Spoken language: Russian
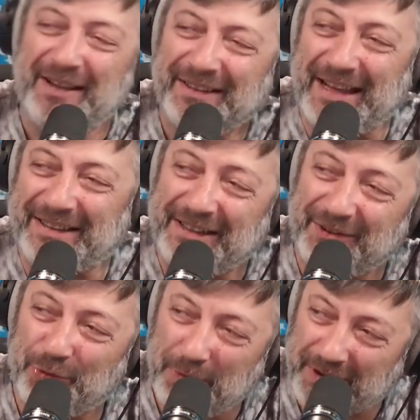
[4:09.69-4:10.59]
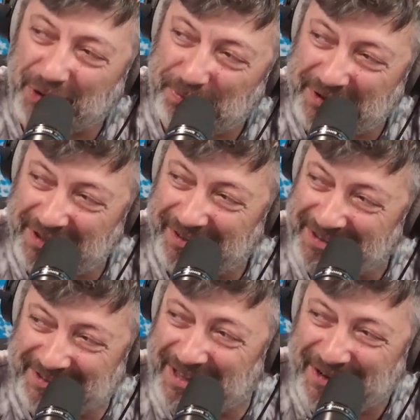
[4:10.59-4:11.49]
Так, наверное, думает наш президент.
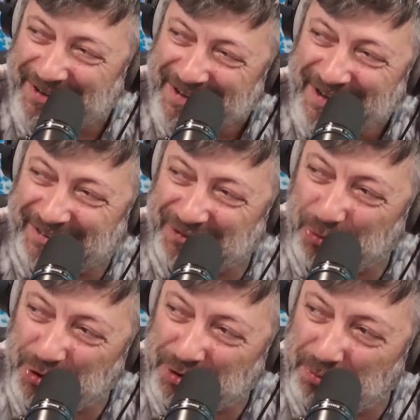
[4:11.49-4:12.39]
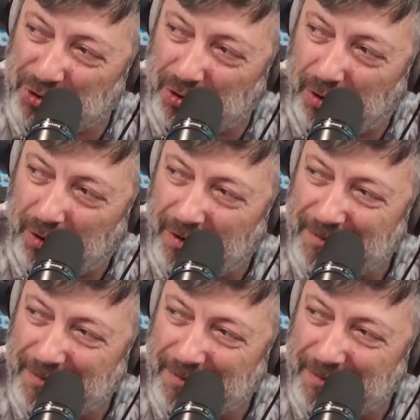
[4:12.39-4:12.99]
Не знаю. Это все очень смешно.